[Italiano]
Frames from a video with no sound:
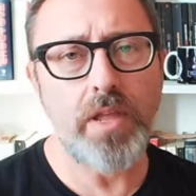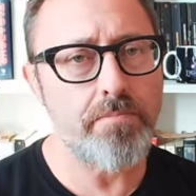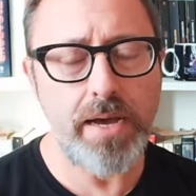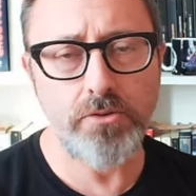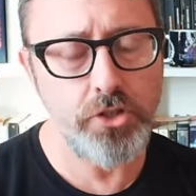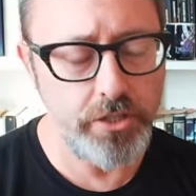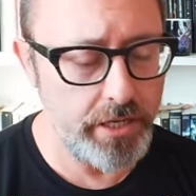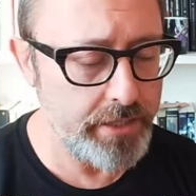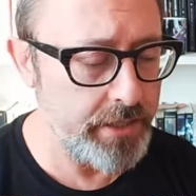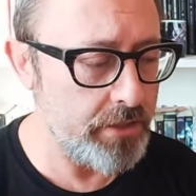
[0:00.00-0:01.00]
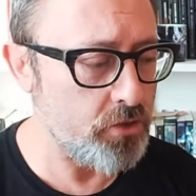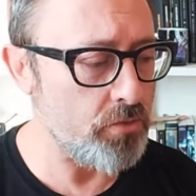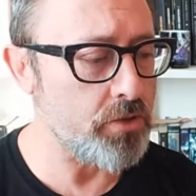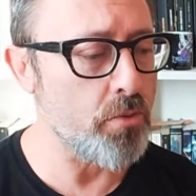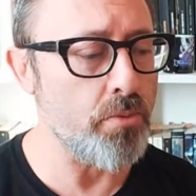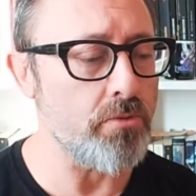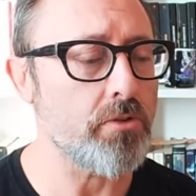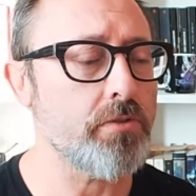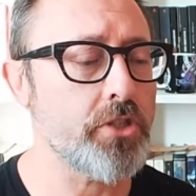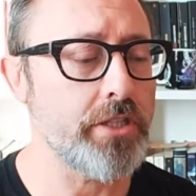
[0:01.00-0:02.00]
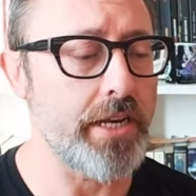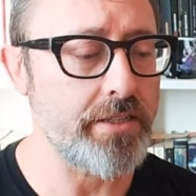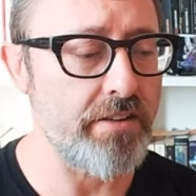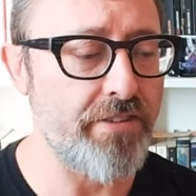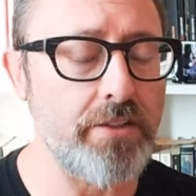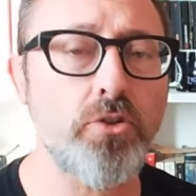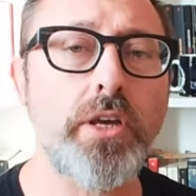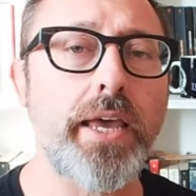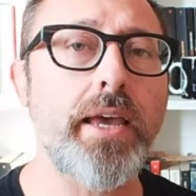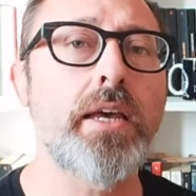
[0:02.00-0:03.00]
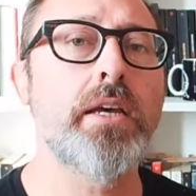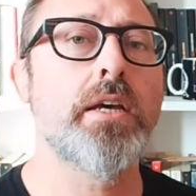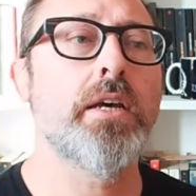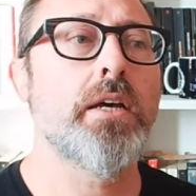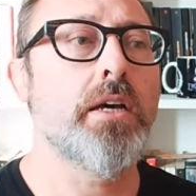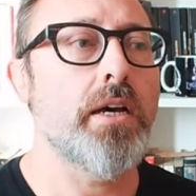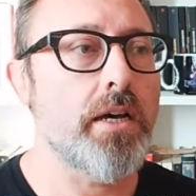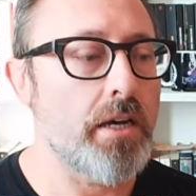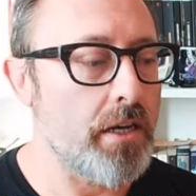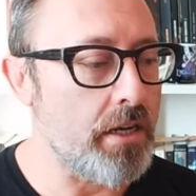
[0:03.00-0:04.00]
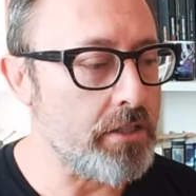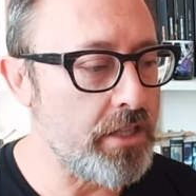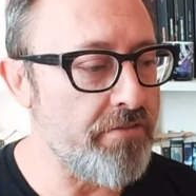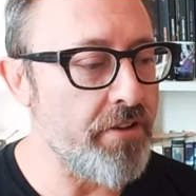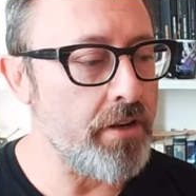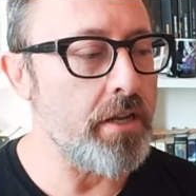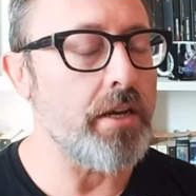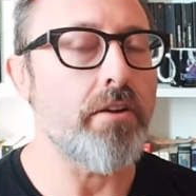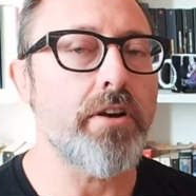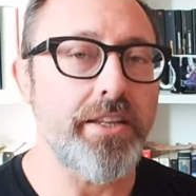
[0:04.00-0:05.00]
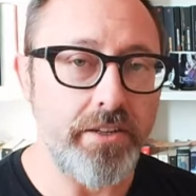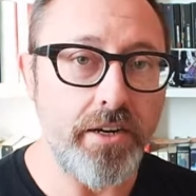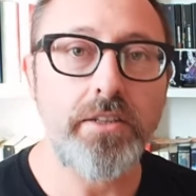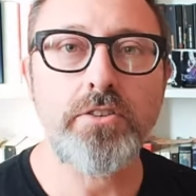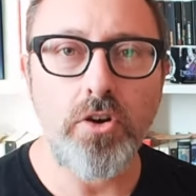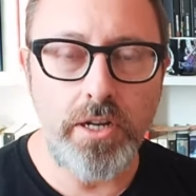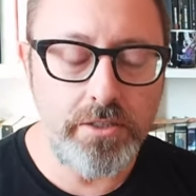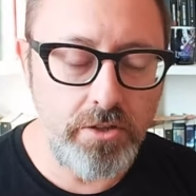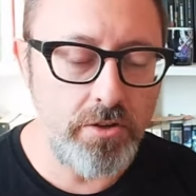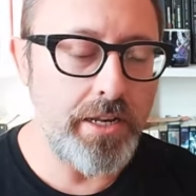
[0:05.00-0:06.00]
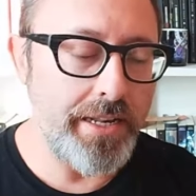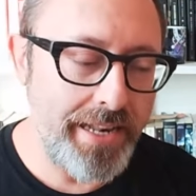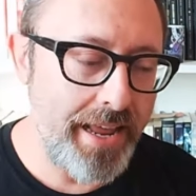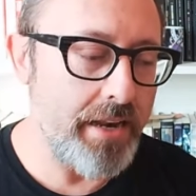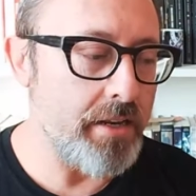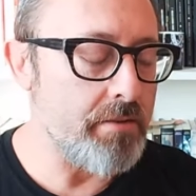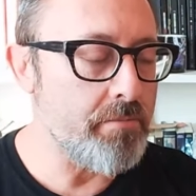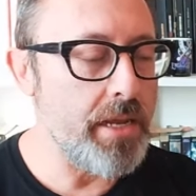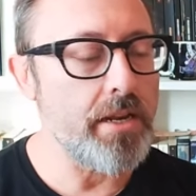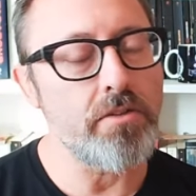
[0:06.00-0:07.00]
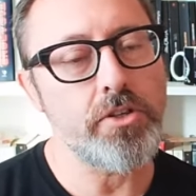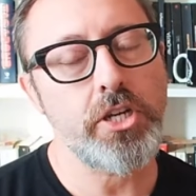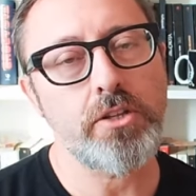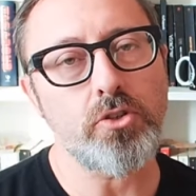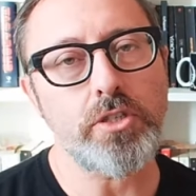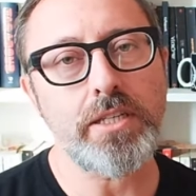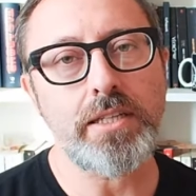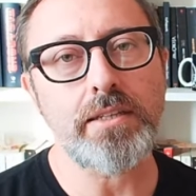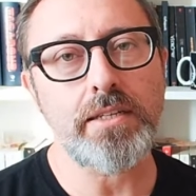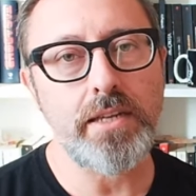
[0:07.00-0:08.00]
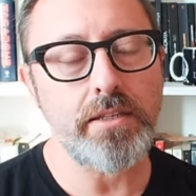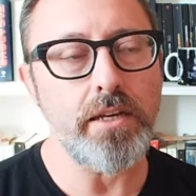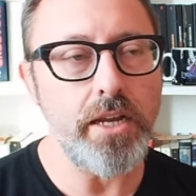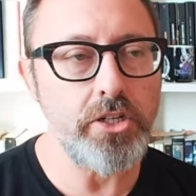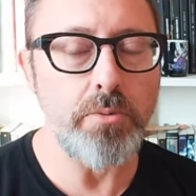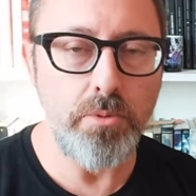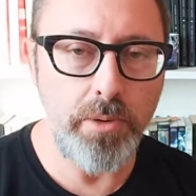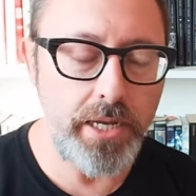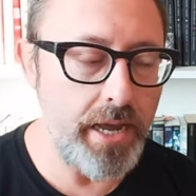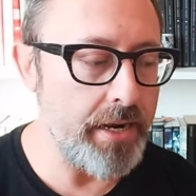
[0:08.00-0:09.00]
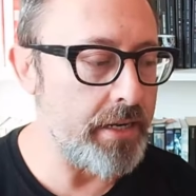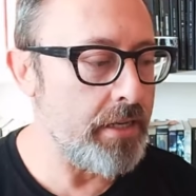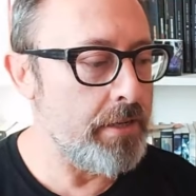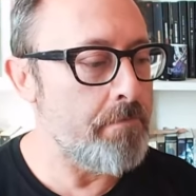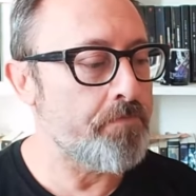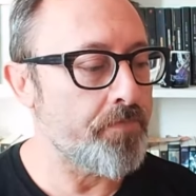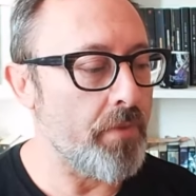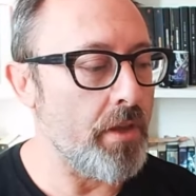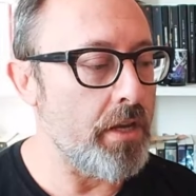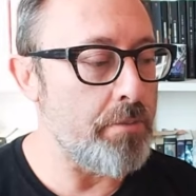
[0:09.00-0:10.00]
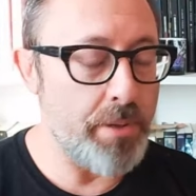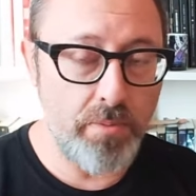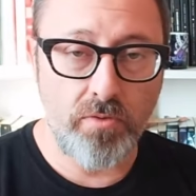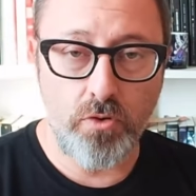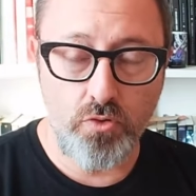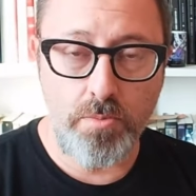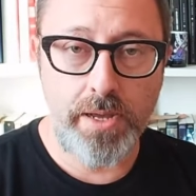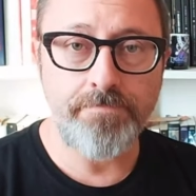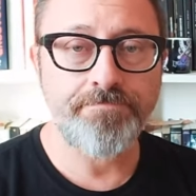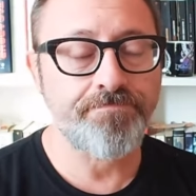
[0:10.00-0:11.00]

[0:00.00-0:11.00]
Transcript: Ma non ci interessa adesso questo punto. Ci interessa il fatto che eh, Stephen Reader Donaldson nel 1977 riesce a pubblicare um, il primo volume,